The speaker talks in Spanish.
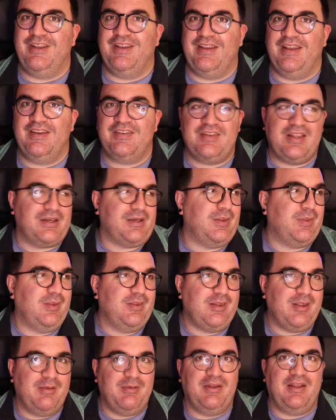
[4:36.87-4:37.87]
esta
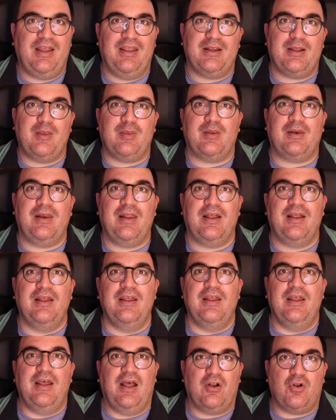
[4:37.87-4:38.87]
receta hay que hacerla
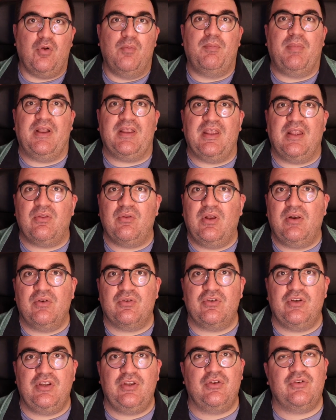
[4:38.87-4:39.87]
acompañando a
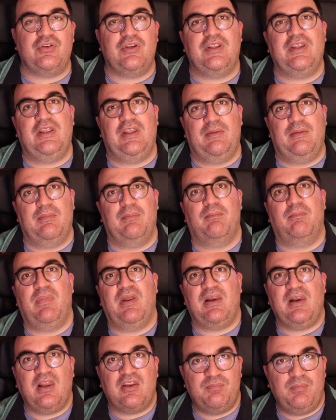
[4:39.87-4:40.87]
los niños y ver
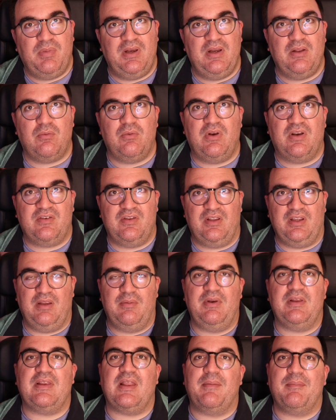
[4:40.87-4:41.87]
las películas de
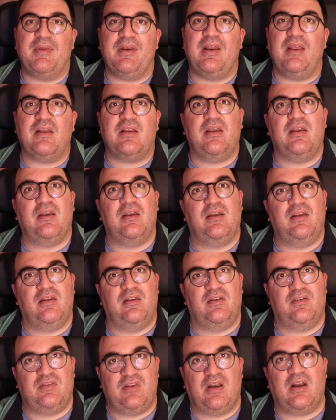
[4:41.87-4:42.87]
Ghibli también hay que
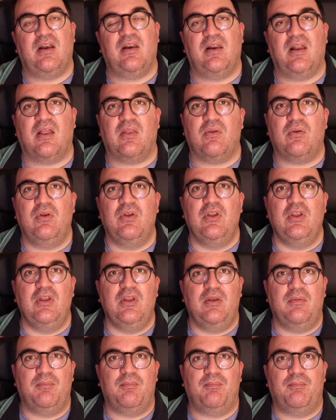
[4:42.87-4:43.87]
estar al lado.
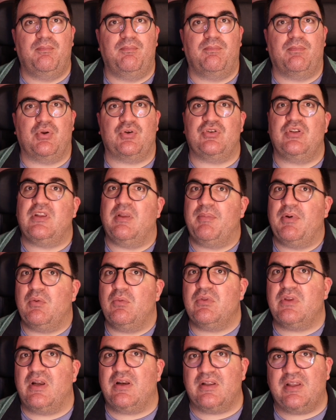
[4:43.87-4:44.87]
Por si te
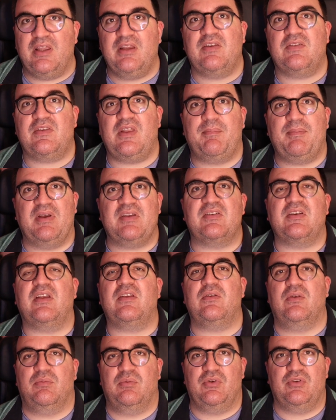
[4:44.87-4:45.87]
preguntan qué está
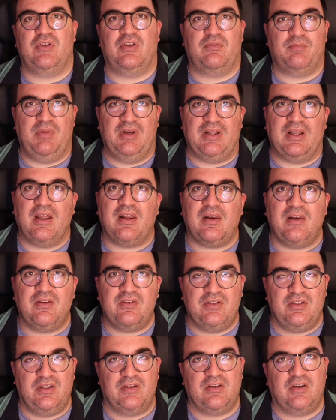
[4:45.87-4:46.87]
pasando, pues
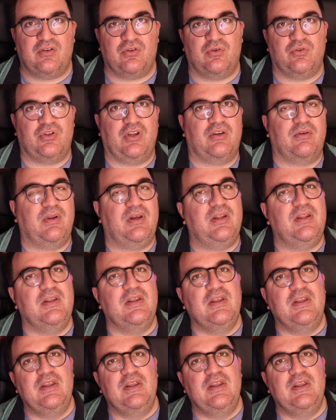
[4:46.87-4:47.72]
explicarles y esas cosas, ¿vale?